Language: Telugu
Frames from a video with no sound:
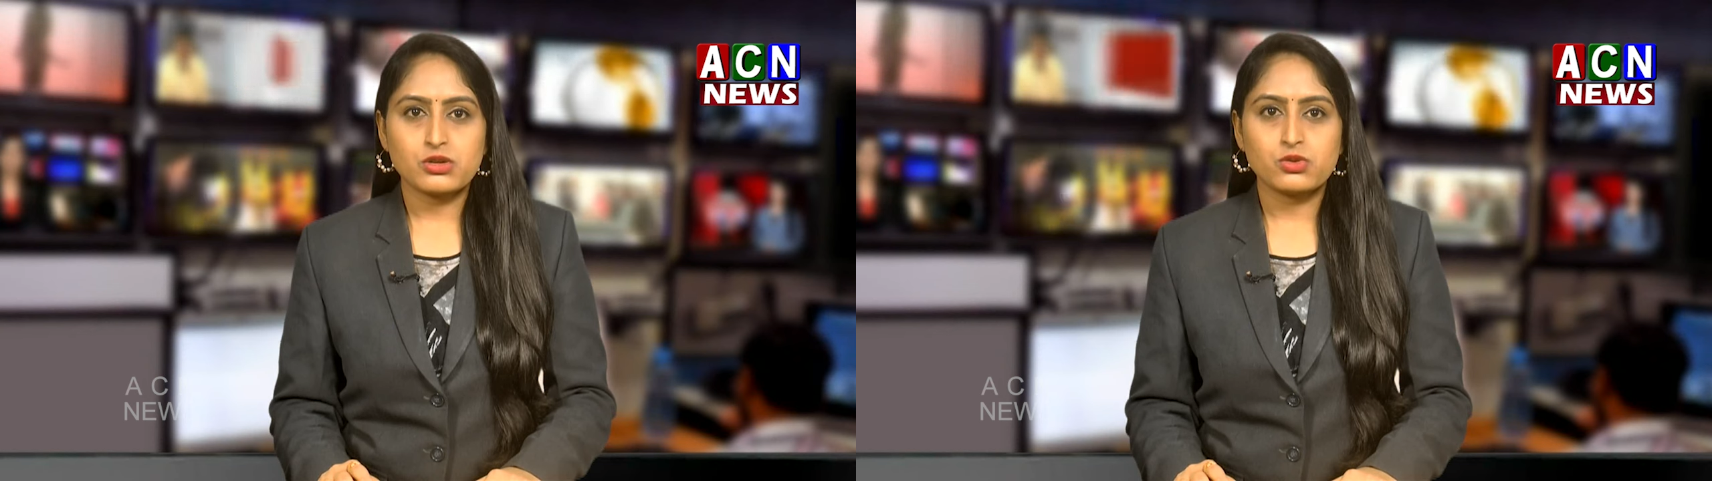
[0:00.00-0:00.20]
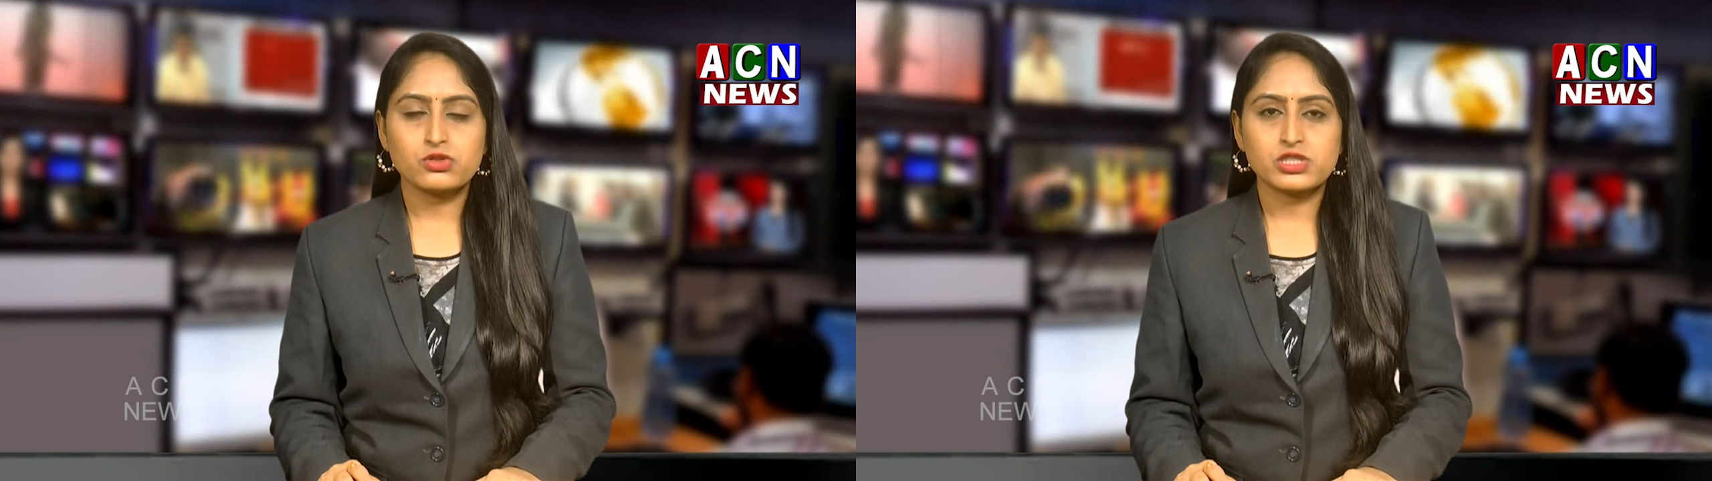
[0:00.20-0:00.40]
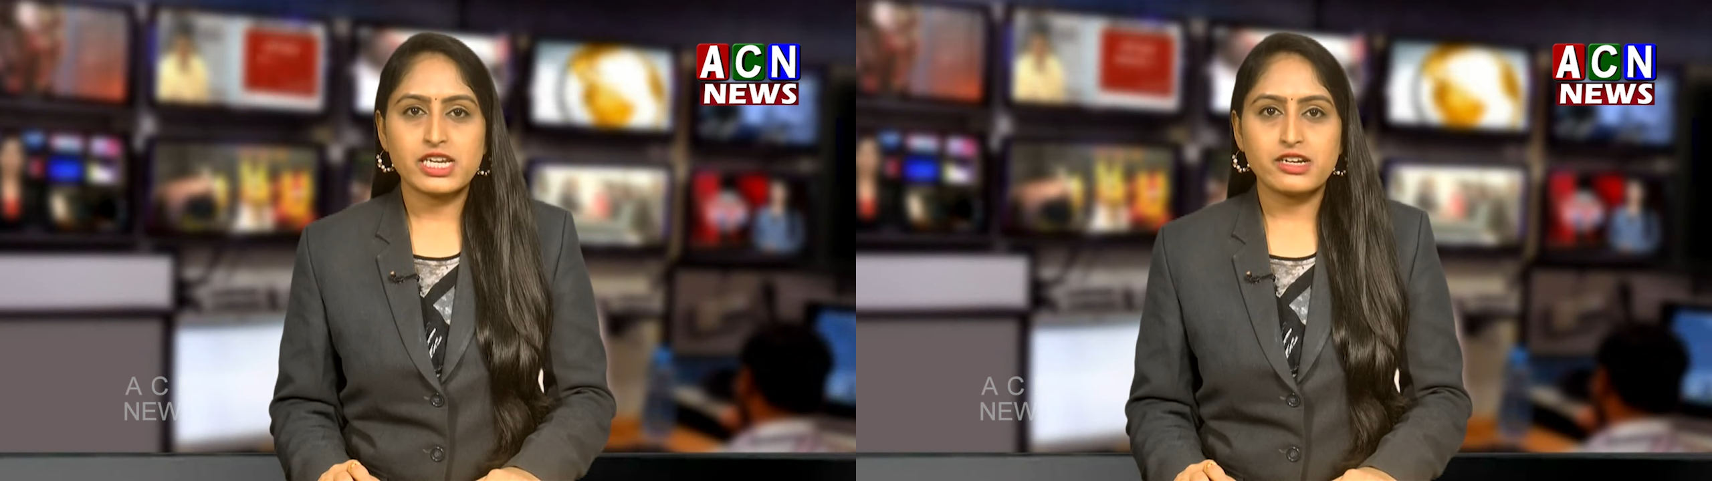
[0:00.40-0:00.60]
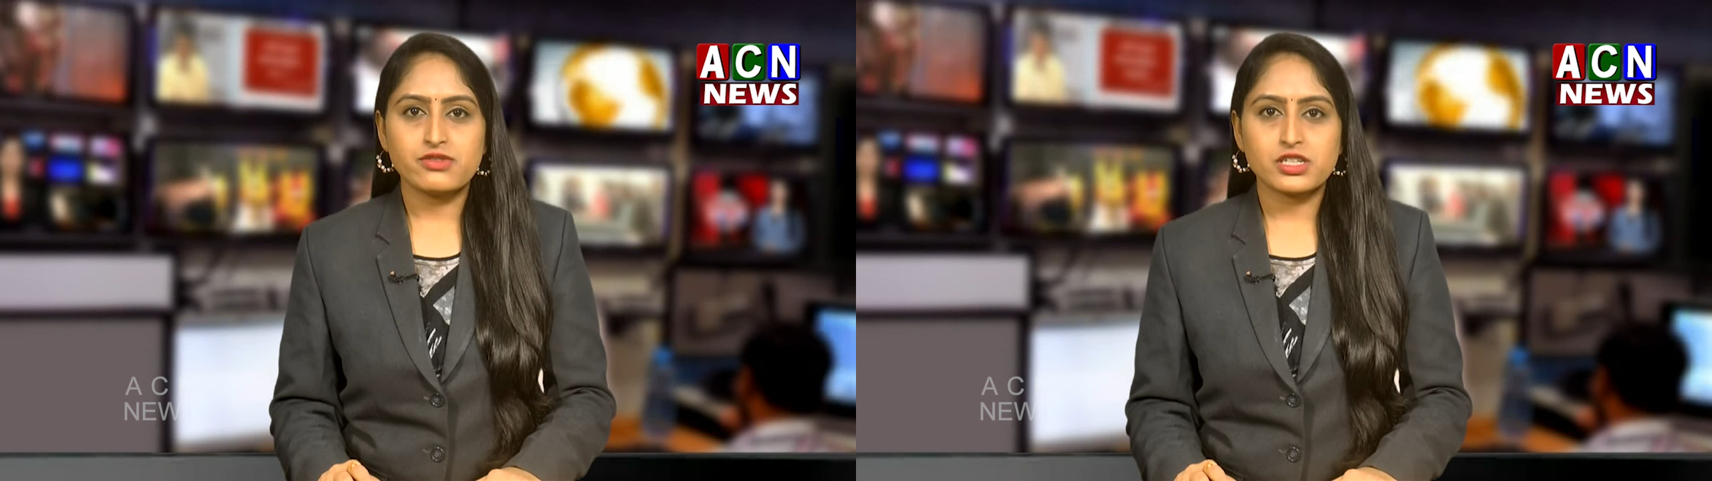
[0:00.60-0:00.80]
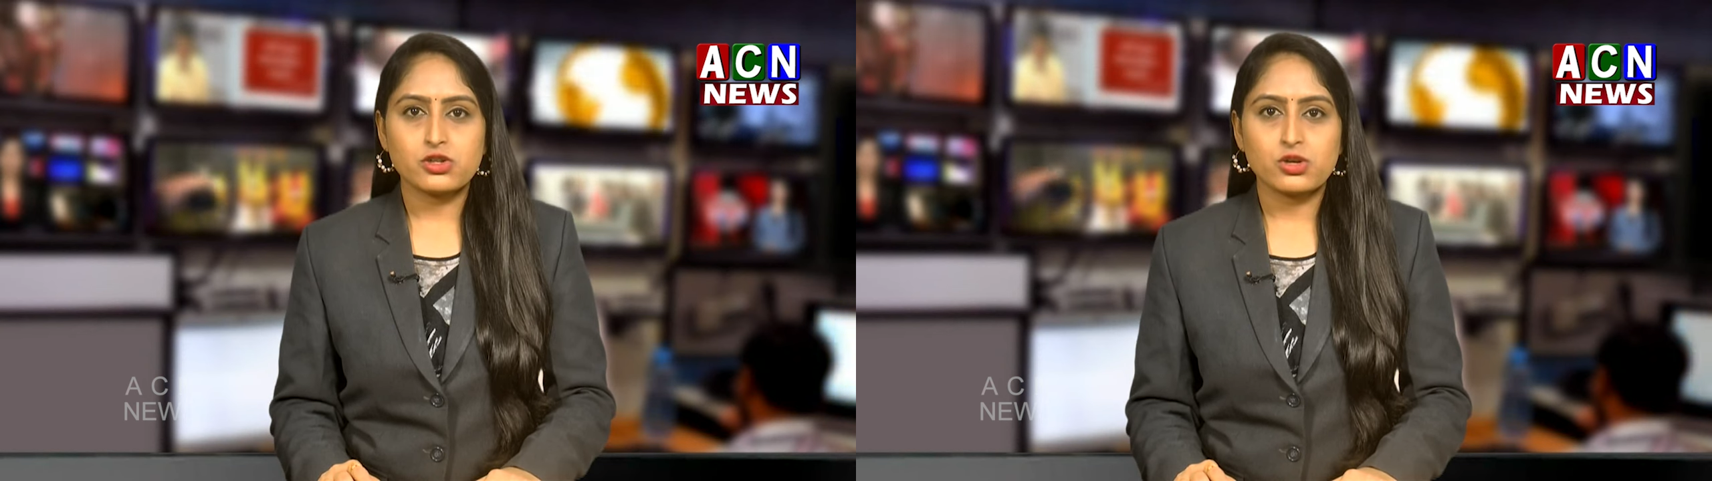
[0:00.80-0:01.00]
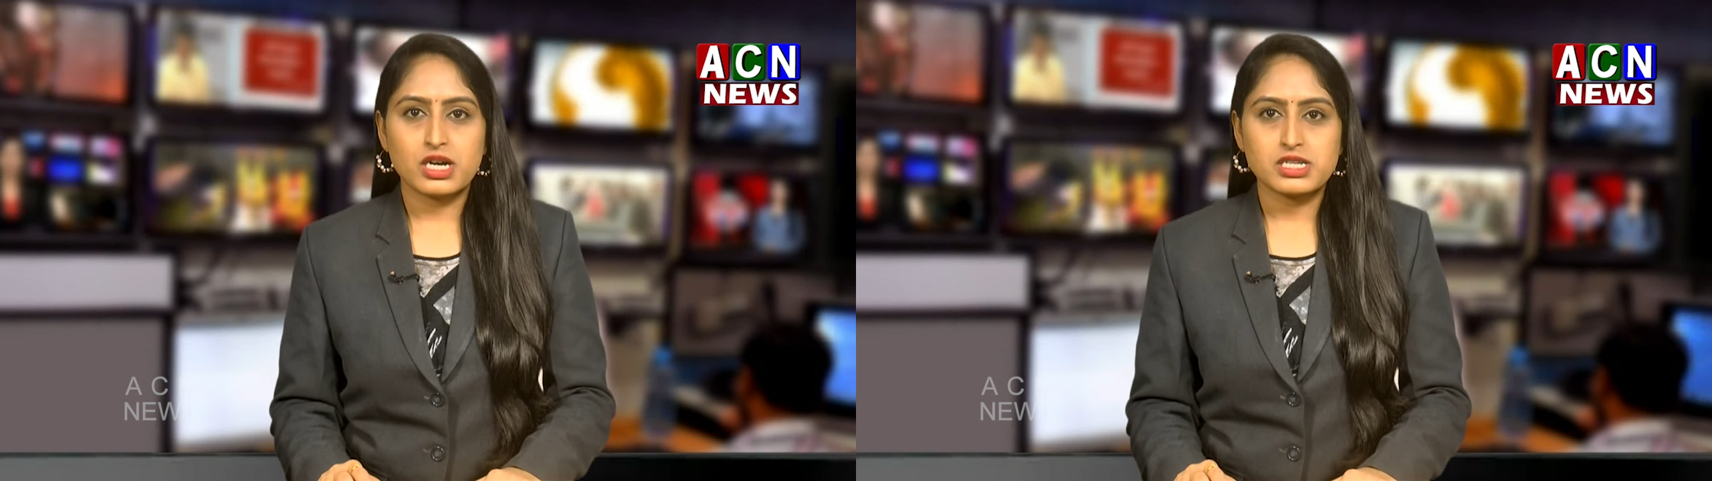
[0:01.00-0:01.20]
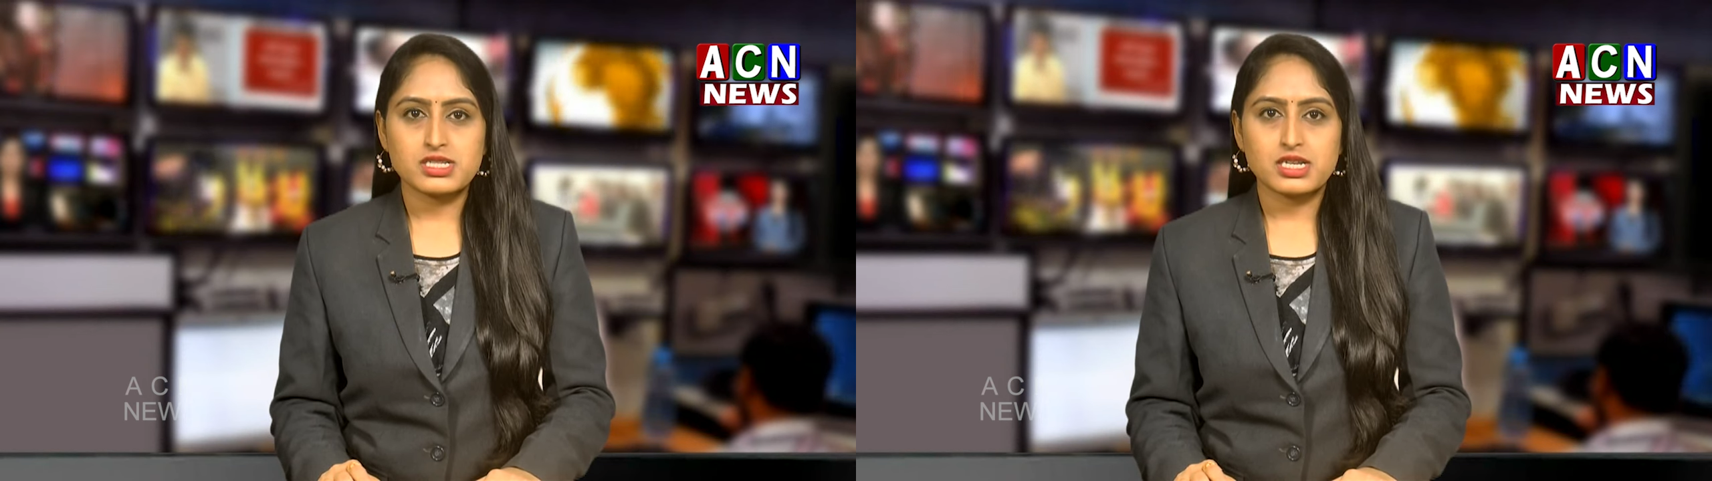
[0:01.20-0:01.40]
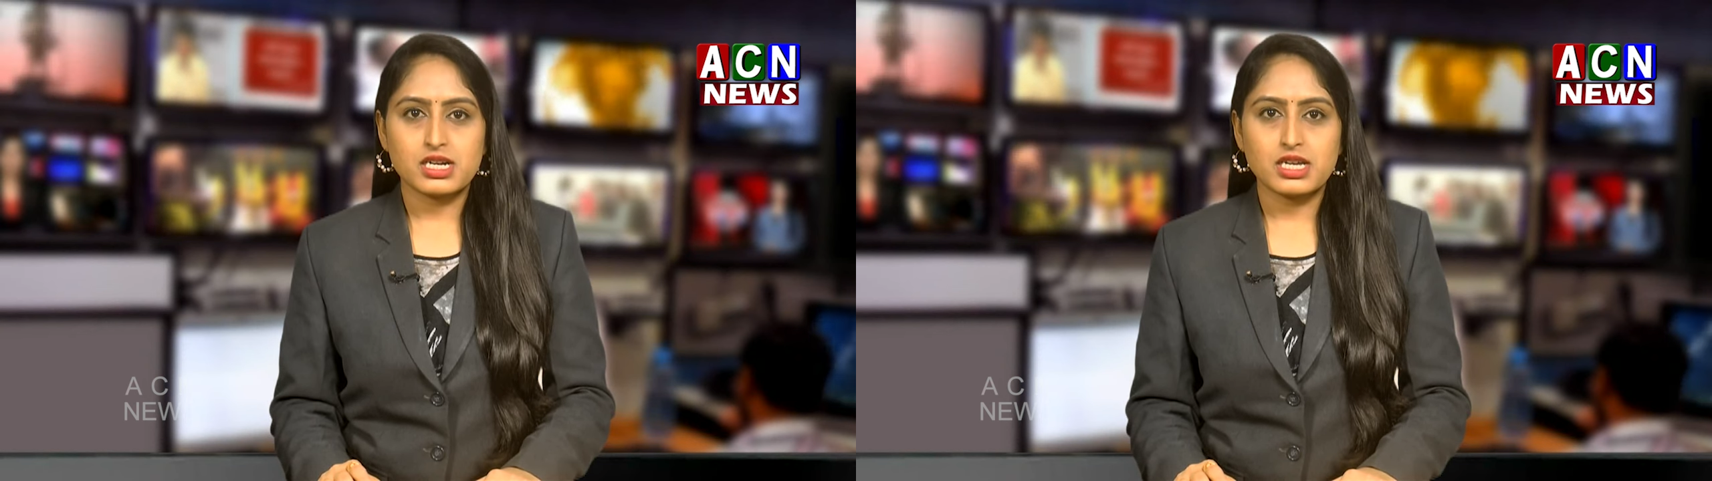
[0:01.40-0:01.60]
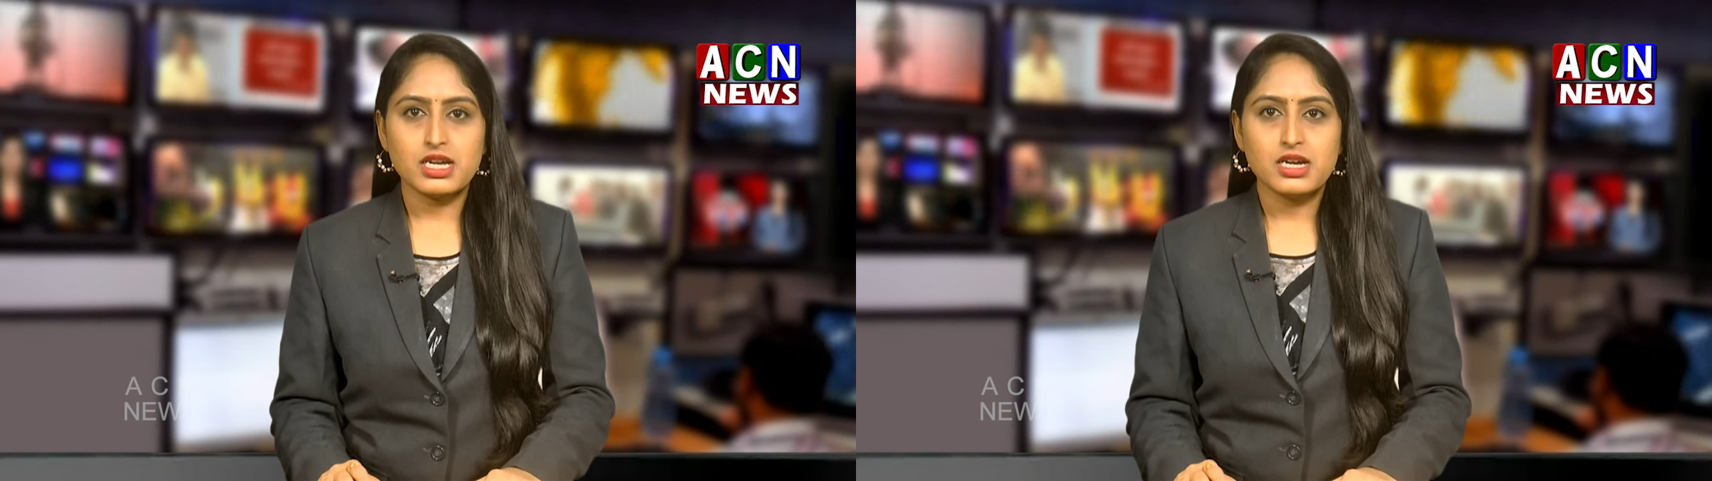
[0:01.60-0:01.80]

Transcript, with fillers: గుర్తు తెలియని వ్యక్తులు కాజేశారని